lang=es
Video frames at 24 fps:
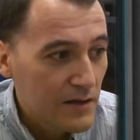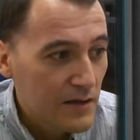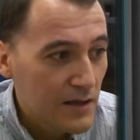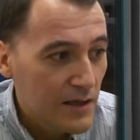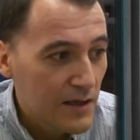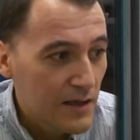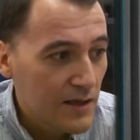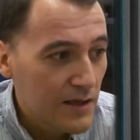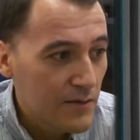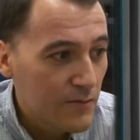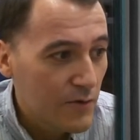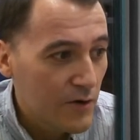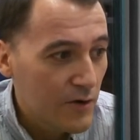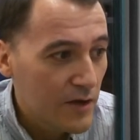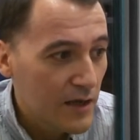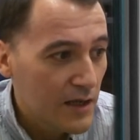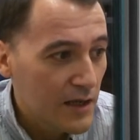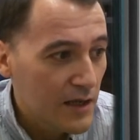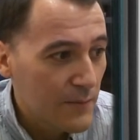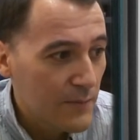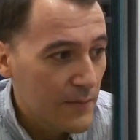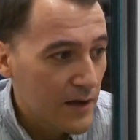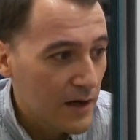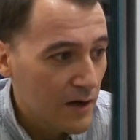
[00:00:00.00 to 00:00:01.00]
y voy a
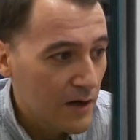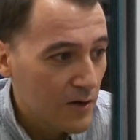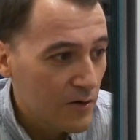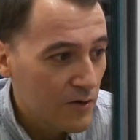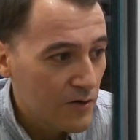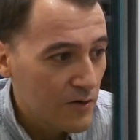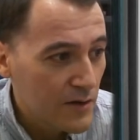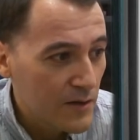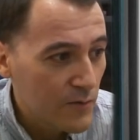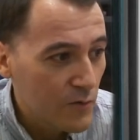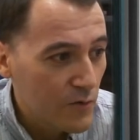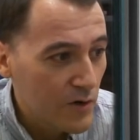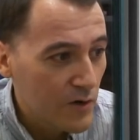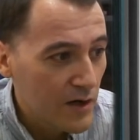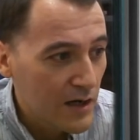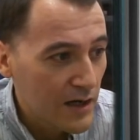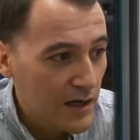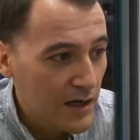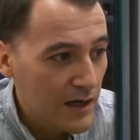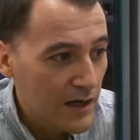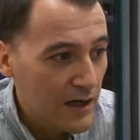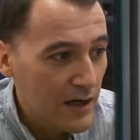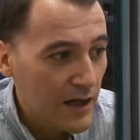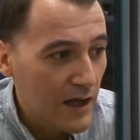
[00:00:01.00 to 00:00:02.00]
llamarlo
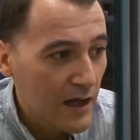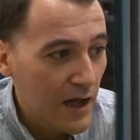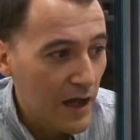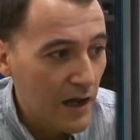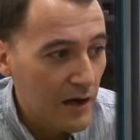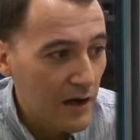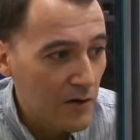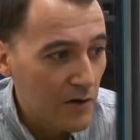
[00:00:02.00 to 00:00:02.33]
dibuja cara